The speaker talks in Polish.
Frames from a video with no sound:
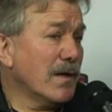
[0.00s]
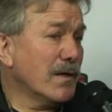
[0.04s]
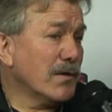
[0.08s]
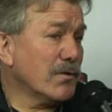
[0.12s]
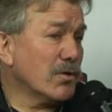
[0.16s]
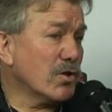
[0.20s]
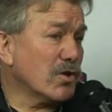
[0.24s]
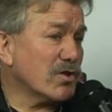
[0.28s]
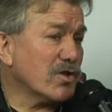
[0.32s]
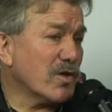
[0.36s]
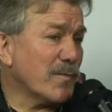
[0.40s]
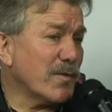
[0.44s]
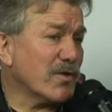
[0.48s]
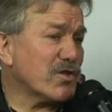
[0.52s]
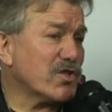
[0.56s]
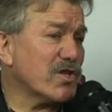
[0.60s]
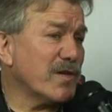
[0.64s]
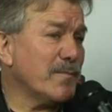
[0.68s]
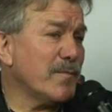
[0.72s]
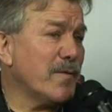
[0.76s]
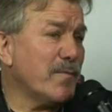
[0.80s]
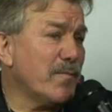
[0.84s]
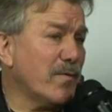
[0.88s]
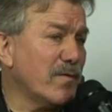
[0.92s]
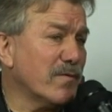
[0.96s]
No
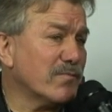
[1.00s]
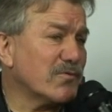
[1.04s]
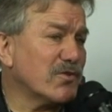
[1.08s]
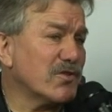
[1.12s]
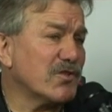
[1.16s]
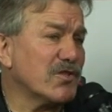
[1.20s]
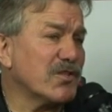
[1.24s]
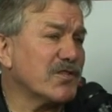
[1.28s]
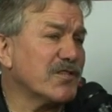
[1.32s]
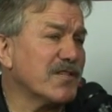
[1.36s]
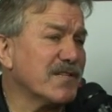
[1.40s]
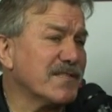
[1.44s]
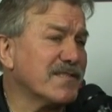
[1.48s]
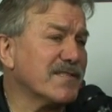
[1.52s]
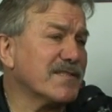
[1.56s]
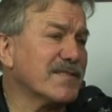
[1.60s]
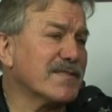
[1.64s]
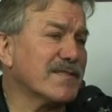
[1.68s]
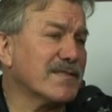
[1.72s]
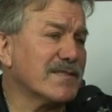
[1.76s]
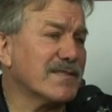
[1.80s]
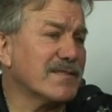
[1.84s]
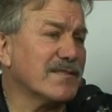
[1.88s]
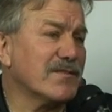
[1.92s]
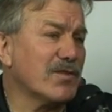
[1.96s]
zobaczymy, bo przecież
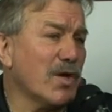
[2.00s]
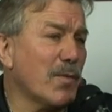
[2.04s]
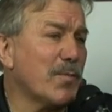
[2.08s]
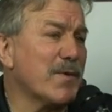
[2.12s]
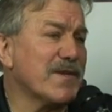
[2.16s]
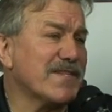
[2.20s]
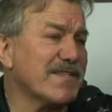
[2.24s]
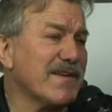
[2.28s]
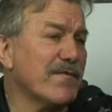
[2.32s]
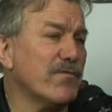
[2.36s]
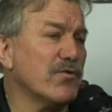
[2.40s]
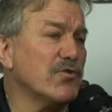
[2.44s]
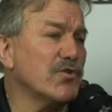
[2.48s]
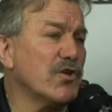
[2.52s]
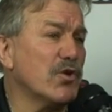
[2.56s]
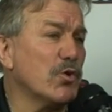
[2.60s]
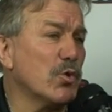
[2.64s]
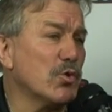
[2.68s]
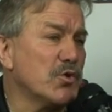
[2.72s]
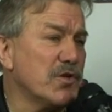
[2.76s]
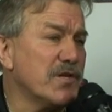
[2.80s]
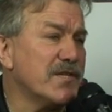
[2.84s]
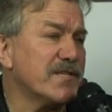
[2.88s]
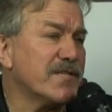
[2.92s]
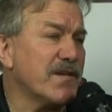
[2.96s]
jest dobry zawodnik
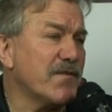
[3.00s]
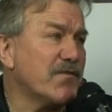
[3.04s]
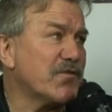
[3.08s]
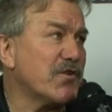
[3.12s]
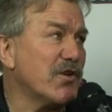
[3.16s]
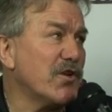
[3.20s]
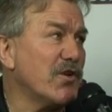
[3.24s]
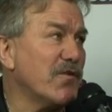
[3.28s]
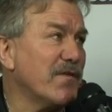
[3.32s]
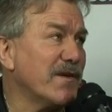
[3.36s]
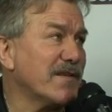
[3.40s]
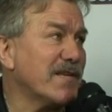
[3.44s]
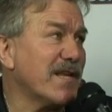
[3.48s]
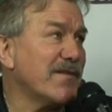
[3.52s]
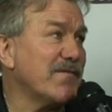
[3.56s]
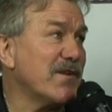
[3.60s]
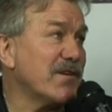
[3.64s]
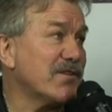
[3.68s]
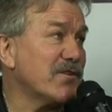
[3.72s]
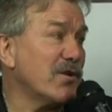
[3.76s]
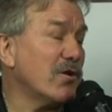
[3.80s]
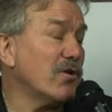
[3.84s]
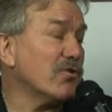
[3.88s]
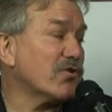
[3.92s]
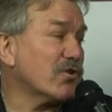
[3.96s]
Gruciński w średniej wadze,
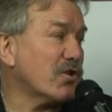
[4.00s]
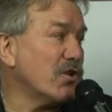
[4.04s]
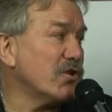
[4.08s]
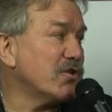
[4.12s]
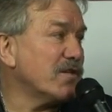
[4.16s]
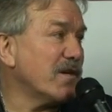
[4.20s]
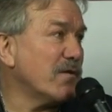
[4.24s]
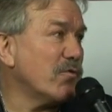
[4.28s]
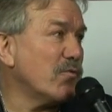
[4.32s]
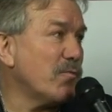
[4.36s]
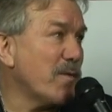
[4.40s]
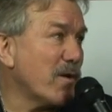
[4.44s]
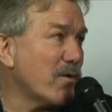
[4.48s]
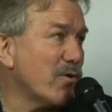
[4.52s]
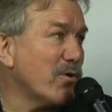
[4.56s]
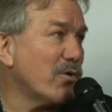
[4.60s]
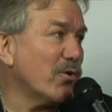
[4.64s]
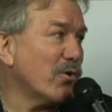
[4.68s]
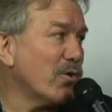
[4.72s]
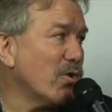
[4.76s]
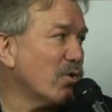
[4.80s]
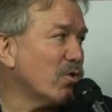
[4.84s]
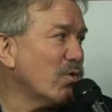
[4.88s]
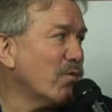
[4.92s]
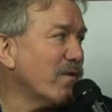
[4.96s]
największe odkrycie
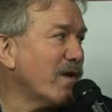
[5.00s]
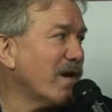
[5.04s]
ubiegłego roku.